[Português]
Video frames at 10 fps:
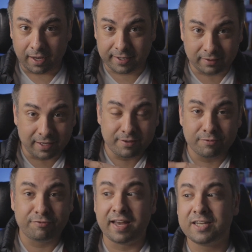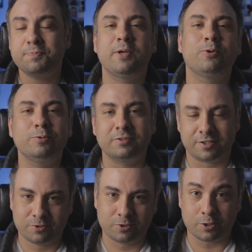Aqui tem várias
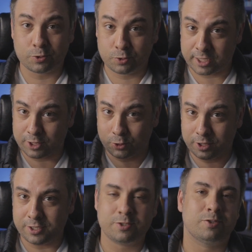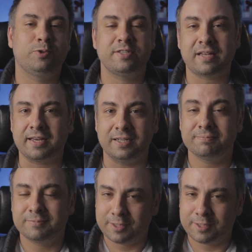perguntas dos nossos seguidores no Instagram.